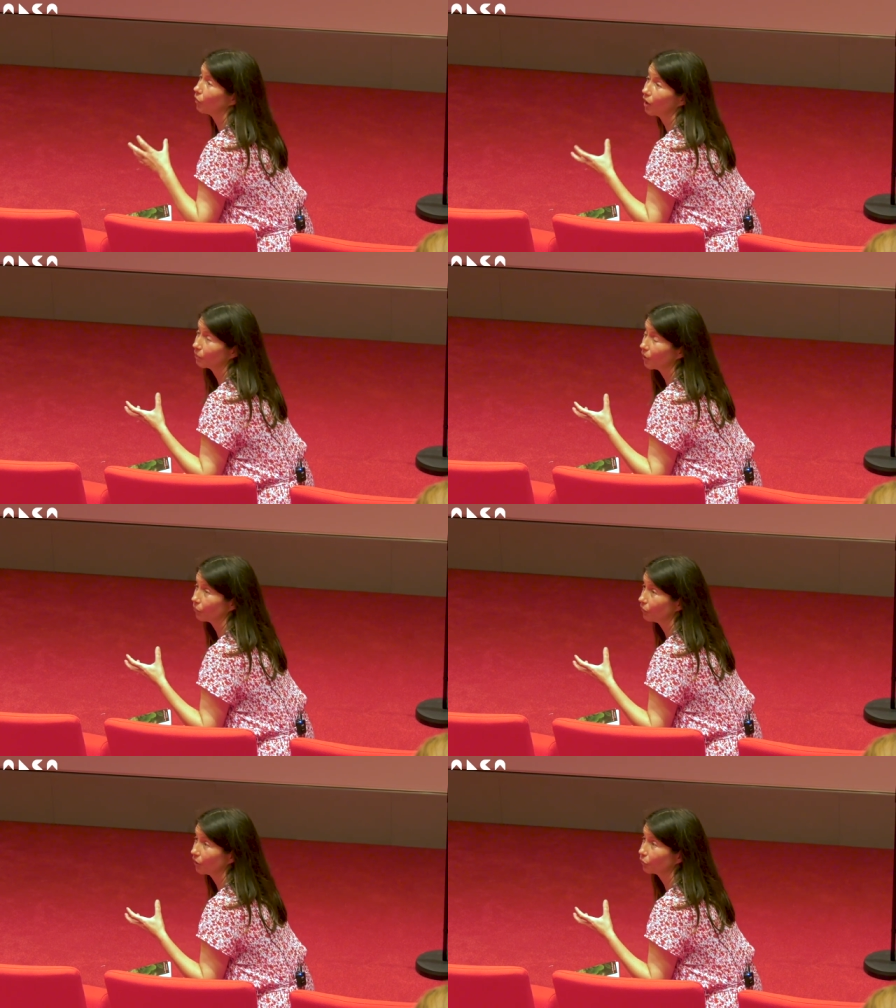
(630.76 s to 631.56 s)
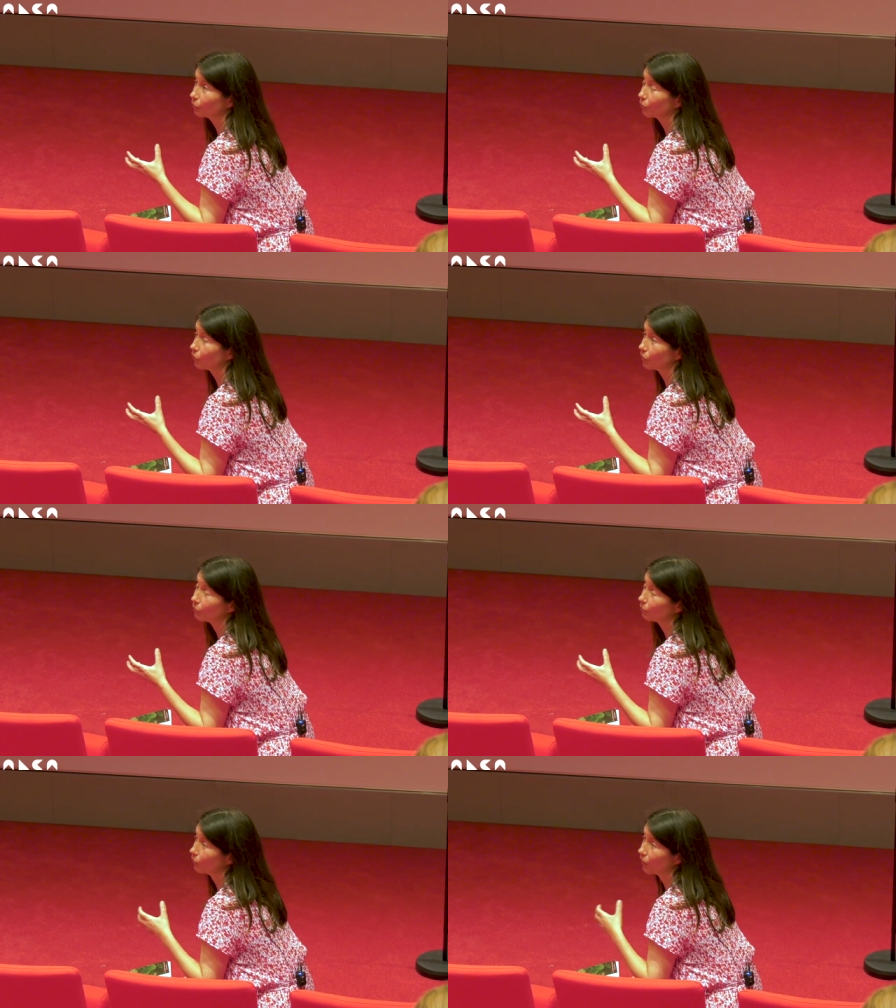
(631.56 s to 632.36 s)
noire, mais en fait, on peut,
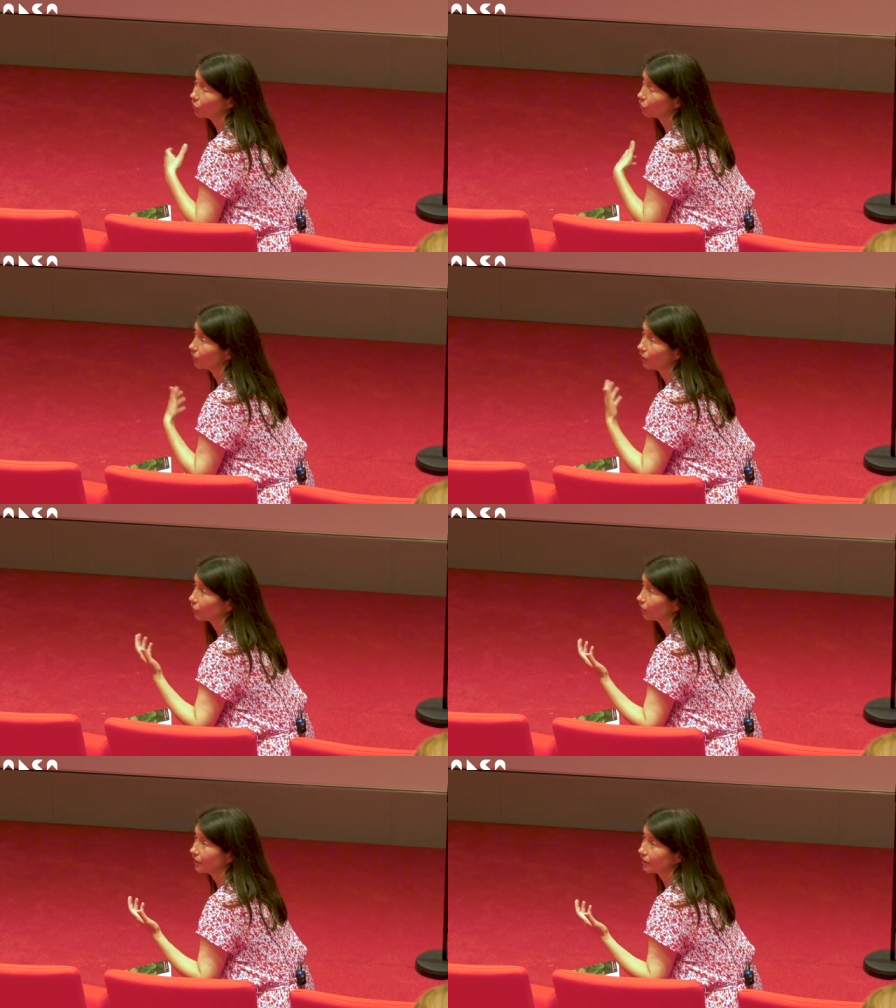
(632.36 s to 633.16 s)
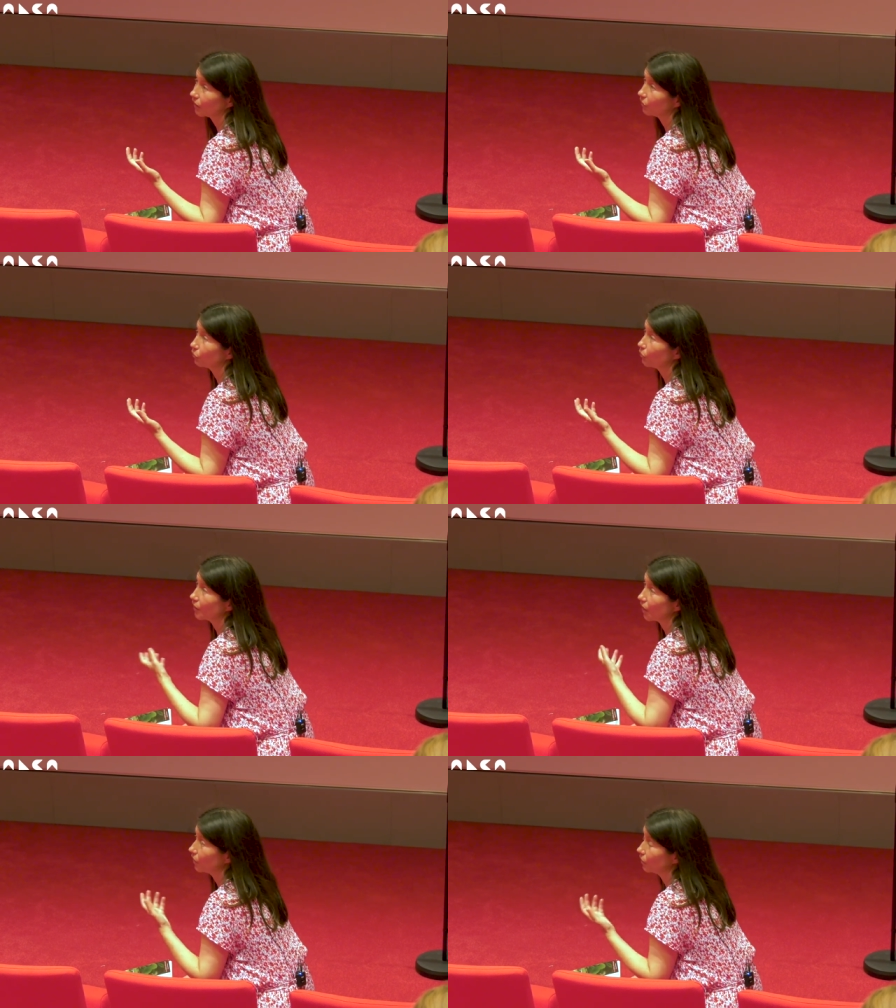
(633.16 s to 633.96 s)
la jouer dans des salles, toute
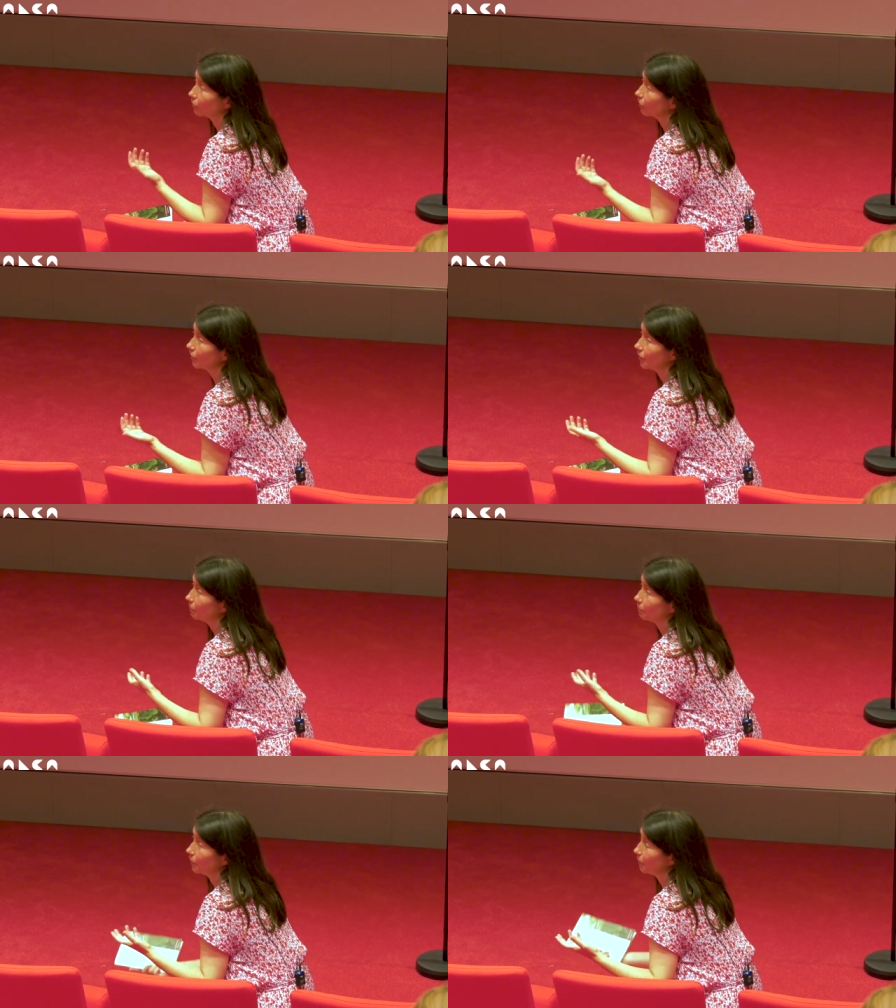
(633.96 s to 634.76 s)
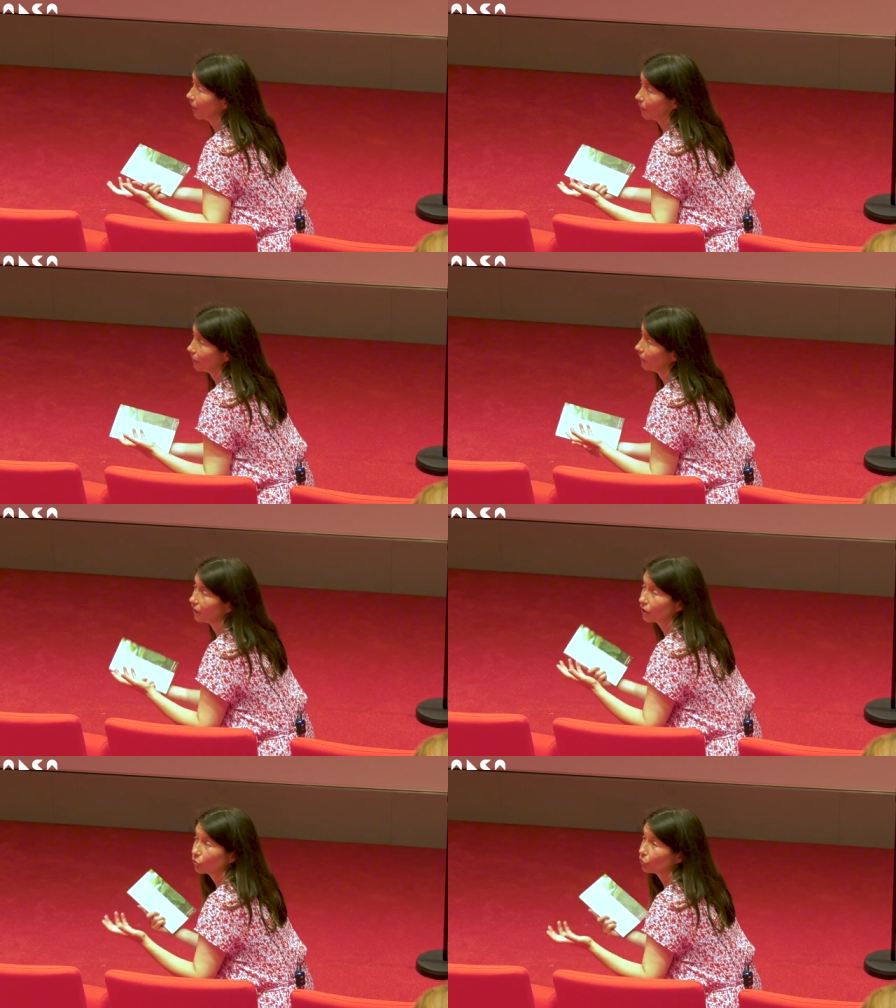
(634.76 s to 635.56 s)
salle qui, permet
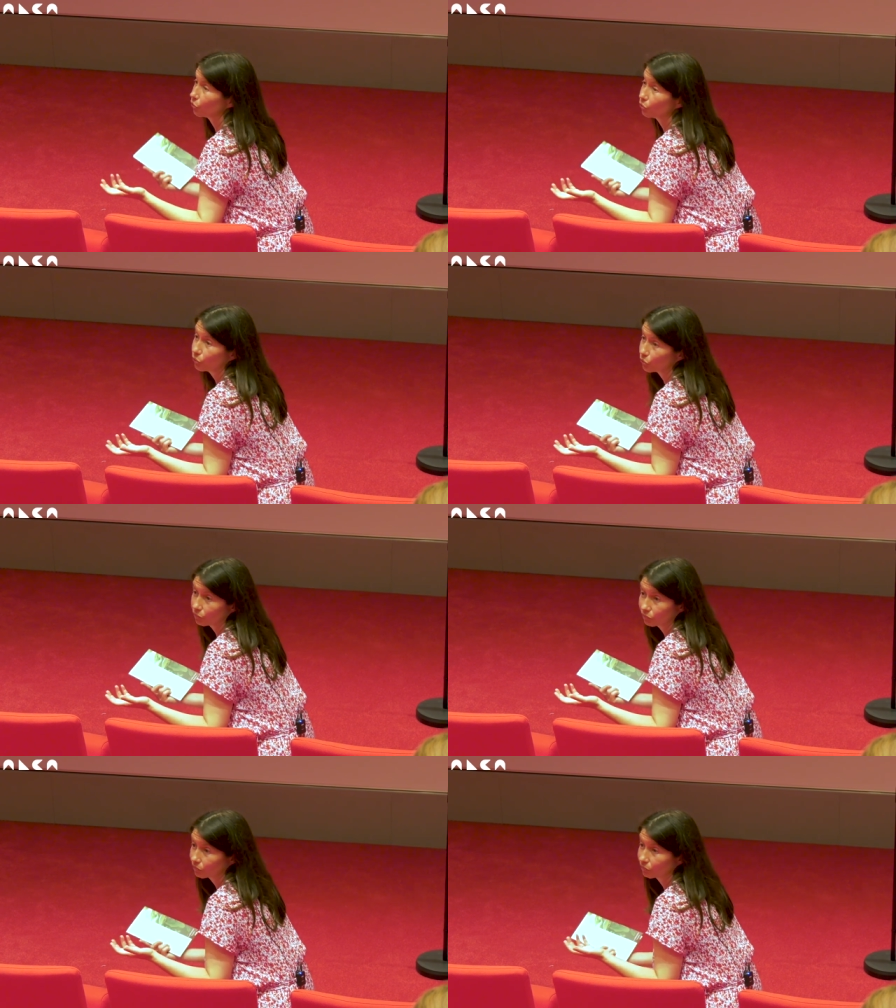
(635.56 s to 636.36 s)
qu'il y ait juste du son.